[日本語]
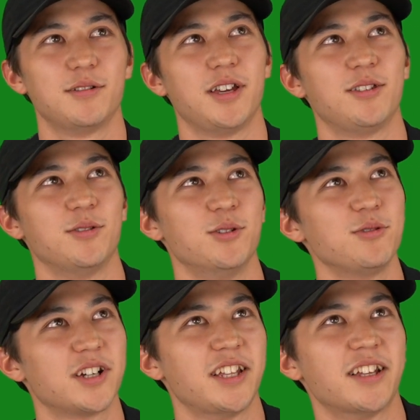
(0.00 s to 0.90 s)
えっと、日
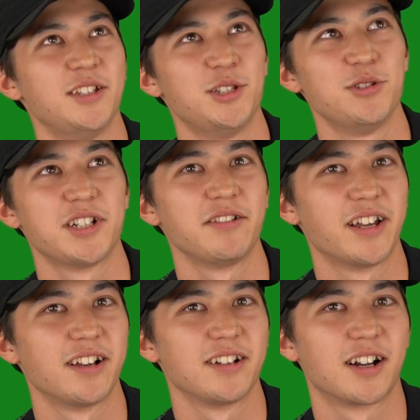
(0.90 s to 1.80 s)
本から大体20時間ぐ
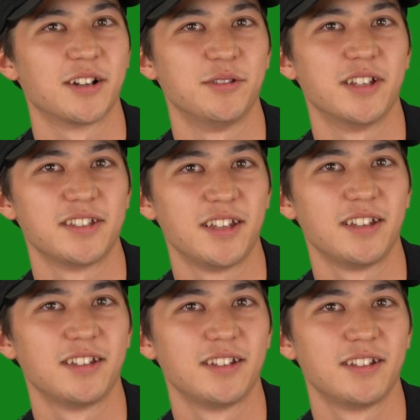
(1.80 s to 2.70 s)
らいかかるんです
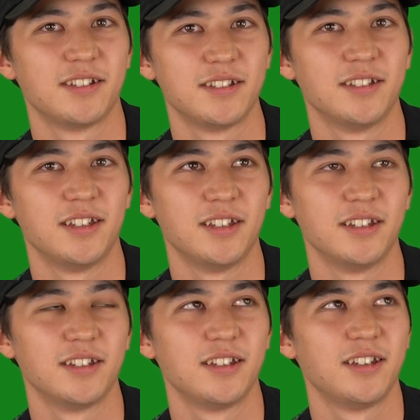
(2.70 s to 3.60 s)
ね。
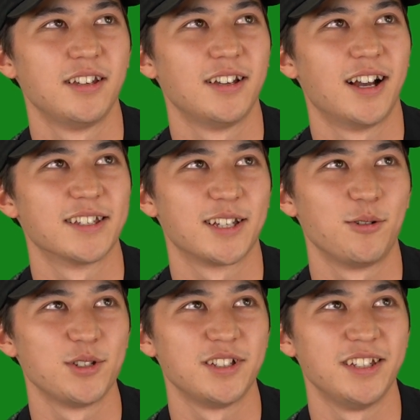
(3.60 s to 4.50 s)
で、朝
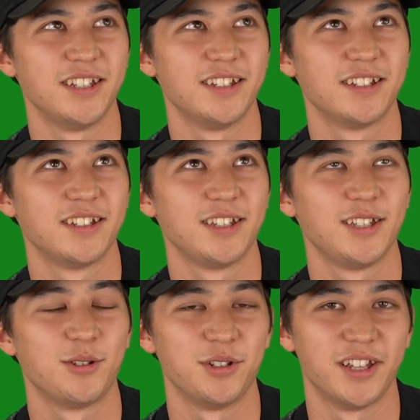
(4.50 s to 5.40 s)
5時に
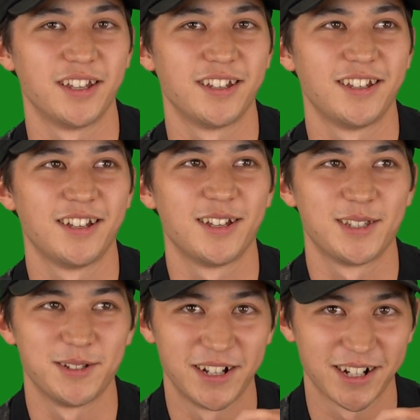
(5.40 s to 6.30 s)
一人で
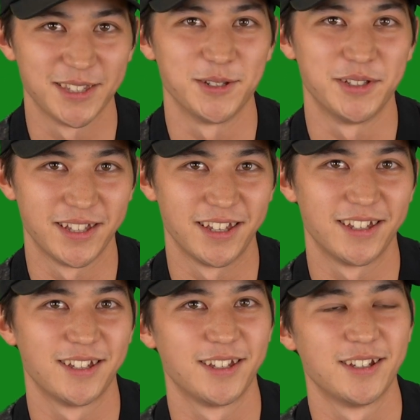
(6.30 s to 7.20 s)
スリランカに着い
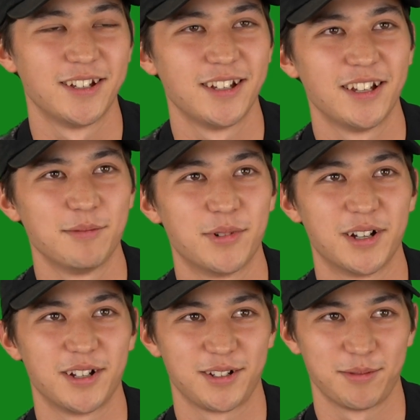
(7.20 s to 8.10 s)
て、ま
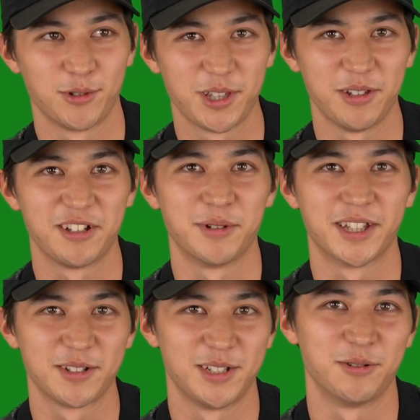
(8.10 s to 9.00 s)
あ、ホテルに行く前に
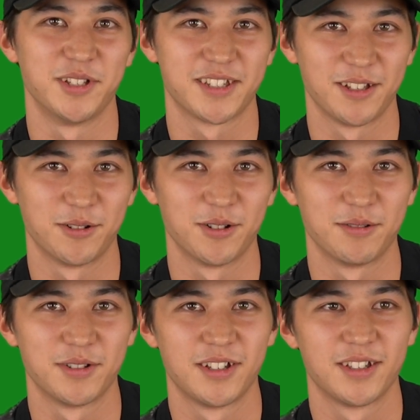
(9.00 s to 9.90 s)
タクシーに乗るんですけど、
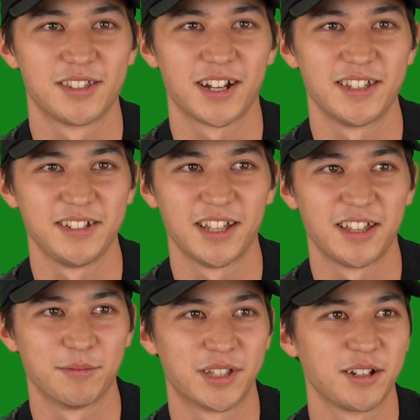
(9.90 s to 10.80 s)
疲れすぎて
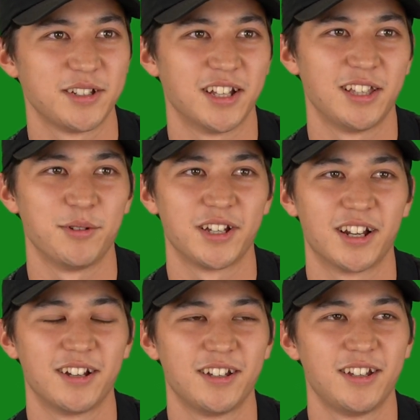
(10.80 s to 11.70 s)
て、まあ、タクシー何でもいいか
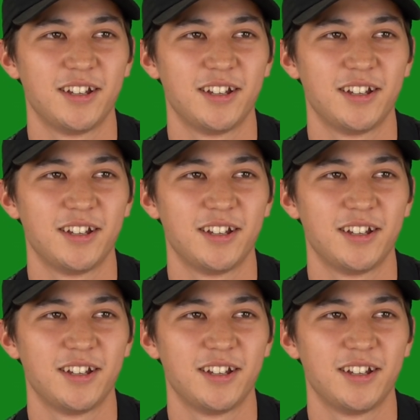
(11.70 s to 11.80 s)
ら、